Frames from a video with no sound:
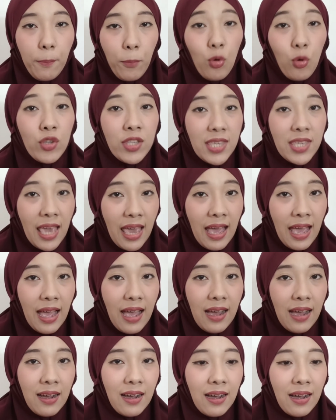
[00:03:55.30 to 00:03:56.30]
punya
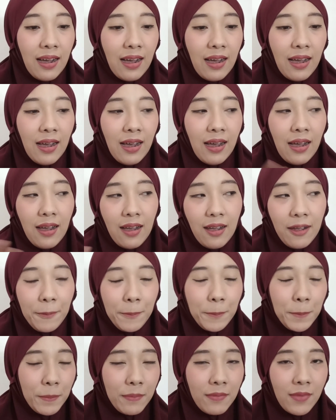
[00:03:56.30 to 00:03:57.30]
uh,
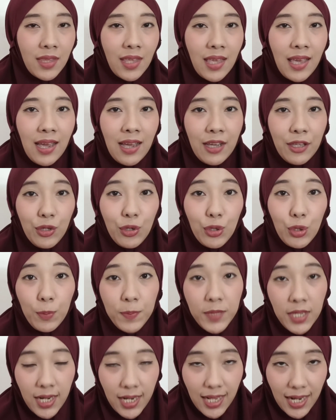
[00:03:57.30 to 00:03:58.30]

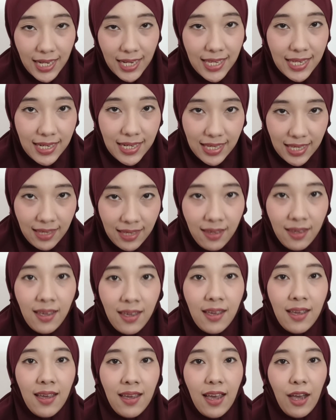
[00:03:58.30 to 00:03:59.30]
YouTube channel ini,
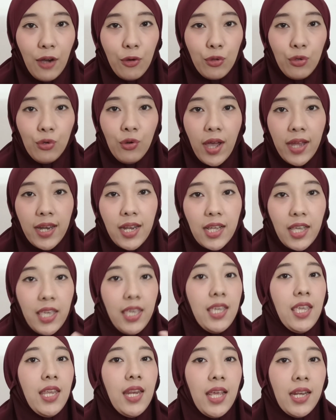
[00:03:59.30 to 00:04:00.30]
aku tuh ada
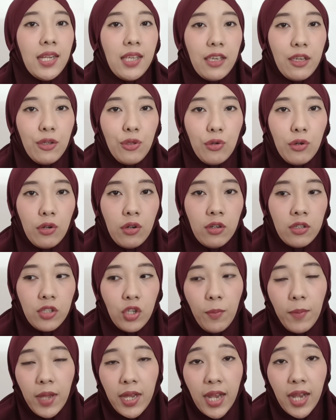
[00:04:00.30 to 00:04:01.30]
keinginan kayak gitu loh.
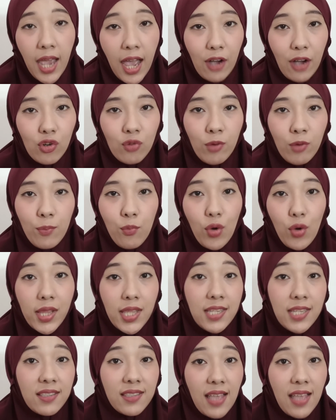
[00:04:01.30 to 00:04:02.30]
Coba deh aku
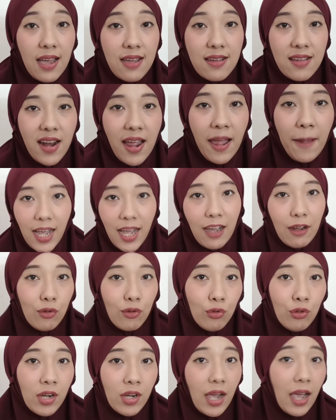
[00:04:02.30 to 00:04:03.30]
membuat Instagram.
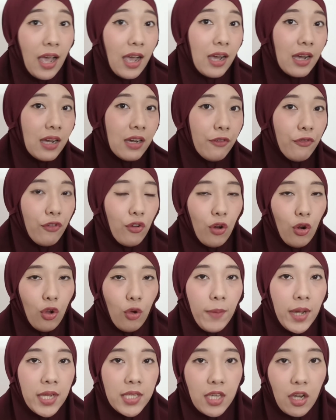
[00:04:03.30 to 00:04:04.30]
Aku nggak
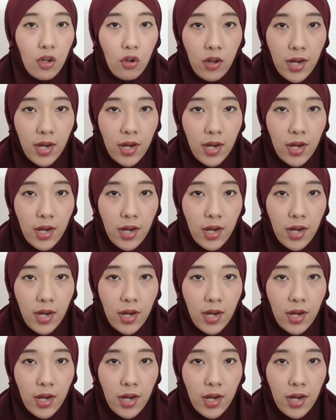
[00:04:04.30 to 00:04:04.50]
ngefollow banyak